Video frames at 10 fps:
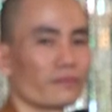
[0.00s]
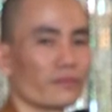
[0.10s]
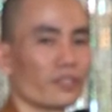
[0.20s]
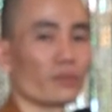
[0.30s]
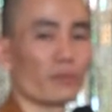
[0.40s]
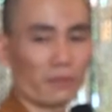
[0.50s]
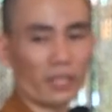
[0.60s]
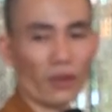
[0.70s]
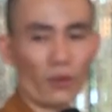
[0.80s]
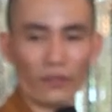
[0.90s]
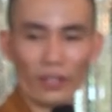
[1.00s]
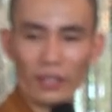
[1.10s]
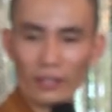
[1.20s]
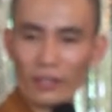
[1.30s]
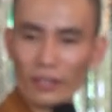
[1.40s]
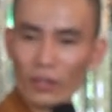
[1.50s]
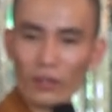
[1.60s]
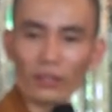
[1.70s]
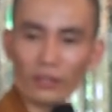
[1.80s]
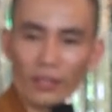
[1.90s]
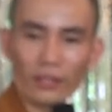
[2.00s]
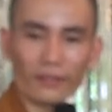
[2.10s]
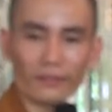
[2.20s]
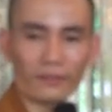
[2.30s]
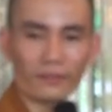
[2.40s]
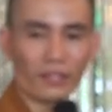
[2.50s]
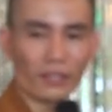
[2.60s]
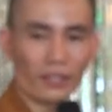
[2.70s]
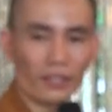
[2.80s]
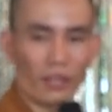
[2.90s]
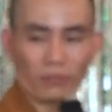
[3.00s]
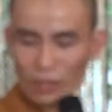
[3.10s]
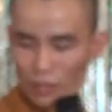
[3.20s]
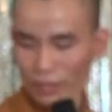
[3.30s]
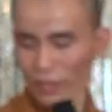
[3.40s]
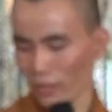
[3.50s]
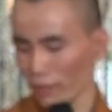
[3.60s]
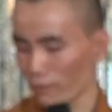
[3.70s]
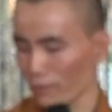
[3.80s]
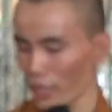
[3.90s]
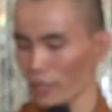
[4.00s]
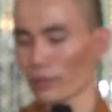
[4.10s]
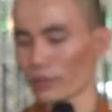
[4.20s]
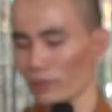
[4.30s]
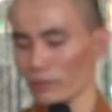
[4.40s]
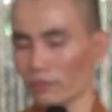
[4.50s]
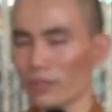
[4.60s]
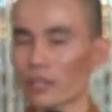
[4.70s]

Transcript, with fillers: Rồi mình mới ngồi với cái ngứa đó được đó. Không có cái định đó mới ngồi xuống